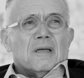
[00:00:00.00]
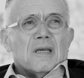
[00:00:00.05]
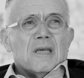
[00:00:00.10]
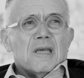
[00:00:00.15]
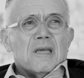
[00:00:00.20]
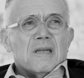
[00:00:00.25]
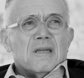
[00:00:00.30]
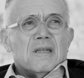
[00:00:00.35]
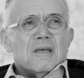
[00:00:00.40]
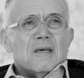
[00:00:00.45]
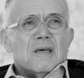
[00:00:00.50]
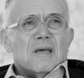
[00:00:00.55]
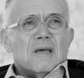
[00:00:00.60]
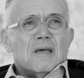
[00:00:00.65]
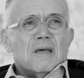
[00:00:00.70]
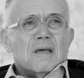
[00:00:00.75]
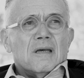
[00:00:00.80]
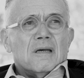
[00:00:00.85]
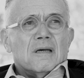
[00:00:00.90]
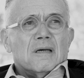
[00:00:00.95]

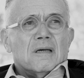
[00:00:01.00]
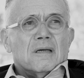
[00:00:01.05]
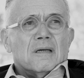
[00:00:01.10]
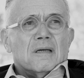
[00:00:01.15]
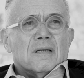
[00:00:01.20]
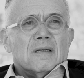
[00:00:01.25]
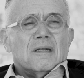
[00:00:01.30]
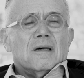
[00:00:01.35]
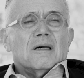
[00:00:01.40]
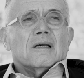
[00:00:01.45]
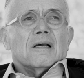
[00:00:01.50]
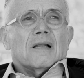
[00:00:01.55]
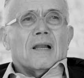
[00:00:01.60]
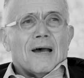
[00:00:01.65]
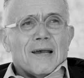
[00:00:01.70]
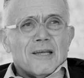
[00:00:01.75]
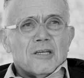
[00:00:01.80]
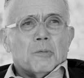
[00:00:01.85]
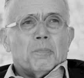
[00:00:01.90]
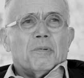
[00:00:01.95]
Idee der
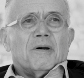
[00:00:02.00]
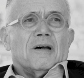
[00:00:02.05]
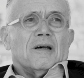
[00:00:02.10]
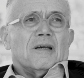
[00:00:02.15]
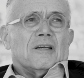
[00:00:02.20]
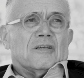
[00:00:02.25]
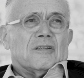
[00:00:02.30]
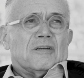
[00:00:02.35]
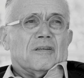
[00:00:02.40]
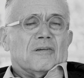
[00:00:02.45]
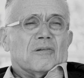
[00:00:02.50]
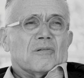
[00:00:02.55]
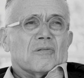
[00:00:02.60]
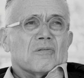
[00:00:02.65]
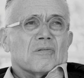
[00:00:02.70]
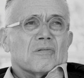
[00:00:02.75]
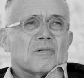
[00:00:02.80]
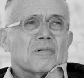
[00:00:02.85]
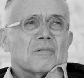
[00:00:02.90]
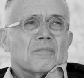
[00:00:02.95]

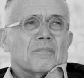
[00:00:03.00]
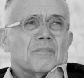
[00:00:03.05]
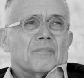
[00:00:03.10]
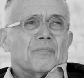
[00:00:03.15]
Gleichberechtigung.